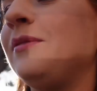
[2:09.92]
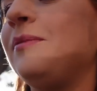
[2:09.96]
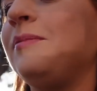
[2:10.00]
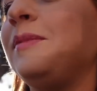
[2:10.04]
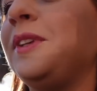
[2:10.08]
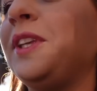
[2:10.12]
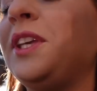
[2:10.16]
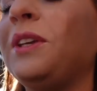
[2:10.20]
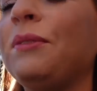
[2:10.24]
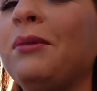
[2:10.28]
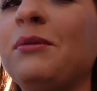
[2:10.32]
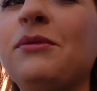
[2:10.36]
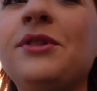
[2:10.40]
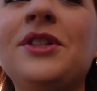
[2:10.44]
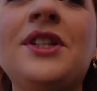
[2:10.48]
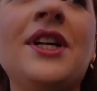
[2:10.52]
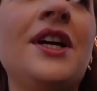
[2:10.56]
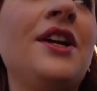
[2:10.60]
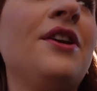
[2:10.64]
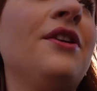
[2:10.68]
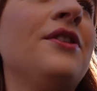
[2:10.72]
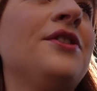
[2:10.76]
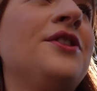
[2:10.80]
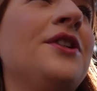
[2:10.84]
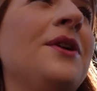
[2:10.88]
Minimum
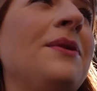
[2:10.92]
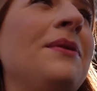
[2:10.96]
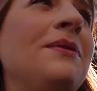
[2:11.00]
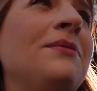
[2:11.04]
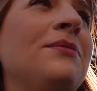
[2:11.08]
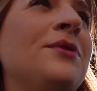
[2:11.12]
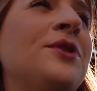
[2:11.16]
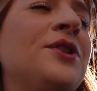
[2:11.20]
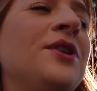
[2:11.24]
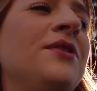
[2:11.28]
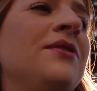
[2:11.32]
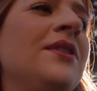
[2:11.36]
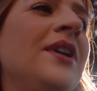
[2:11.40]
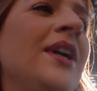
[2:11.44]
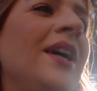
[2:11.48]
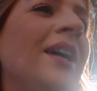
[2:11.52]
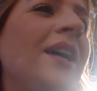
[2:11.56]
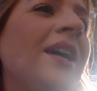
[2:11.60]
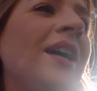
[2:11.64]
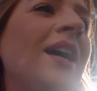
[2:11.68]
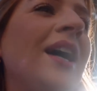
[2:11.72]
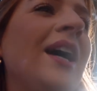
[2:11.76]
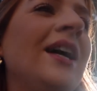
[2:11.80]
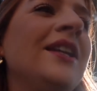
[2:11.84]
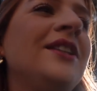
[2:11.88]
4 osoby muszą
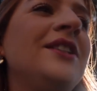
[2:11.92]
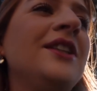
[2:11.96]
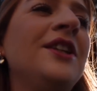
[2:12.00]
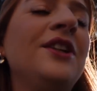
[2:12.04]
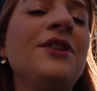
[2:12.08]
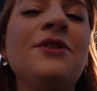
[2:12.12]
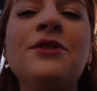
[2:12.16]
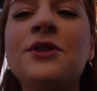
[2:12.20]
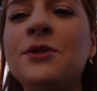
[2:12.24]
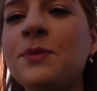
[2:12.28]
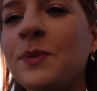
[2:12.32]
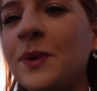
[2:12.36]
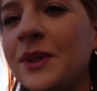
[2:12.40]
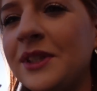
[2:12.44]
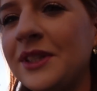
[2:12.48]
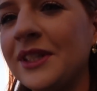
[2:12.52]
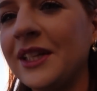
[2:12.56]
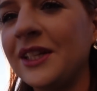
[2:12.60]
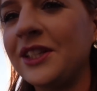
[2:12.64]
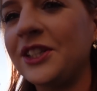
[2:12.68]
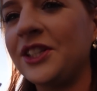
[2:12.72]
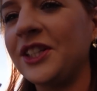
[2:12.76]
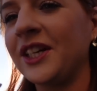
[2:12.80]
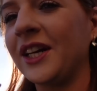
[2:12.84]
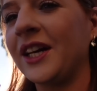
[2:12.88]
jechać i już
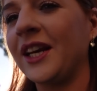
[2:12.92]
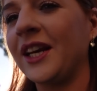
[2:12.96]
biznes się